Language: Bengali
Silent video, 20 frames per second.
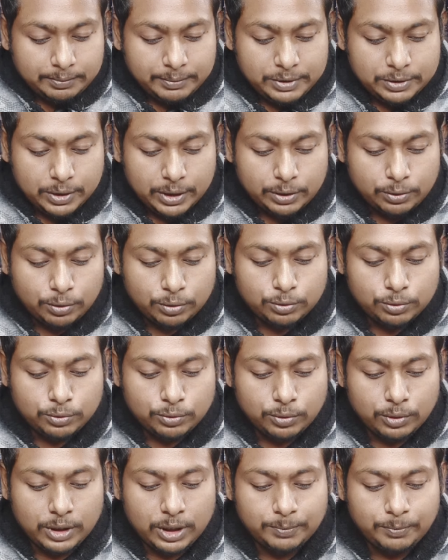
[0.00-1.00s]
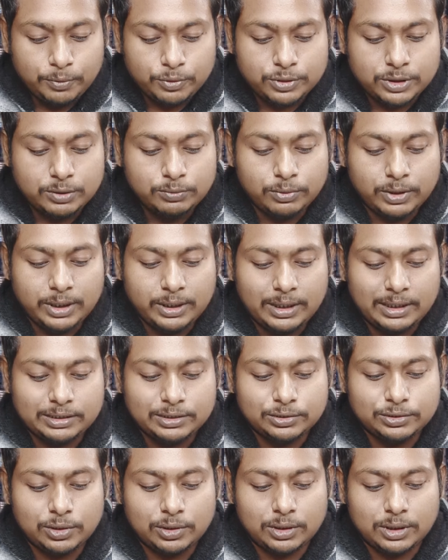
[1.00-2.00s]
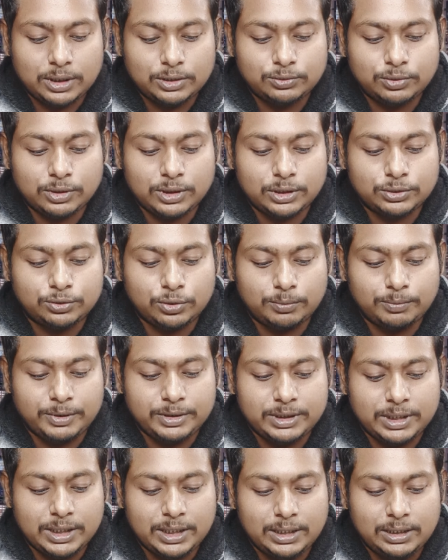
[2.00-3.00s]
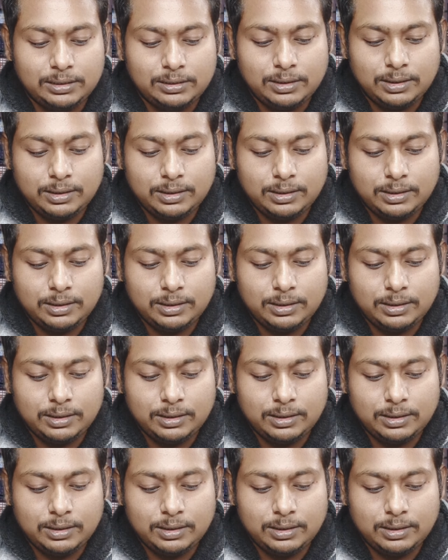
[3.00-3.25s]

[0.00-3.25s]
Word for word: বিষয়ে নতুন করে প্রশ্নের মুখে রাজ্য সরকার দু সাল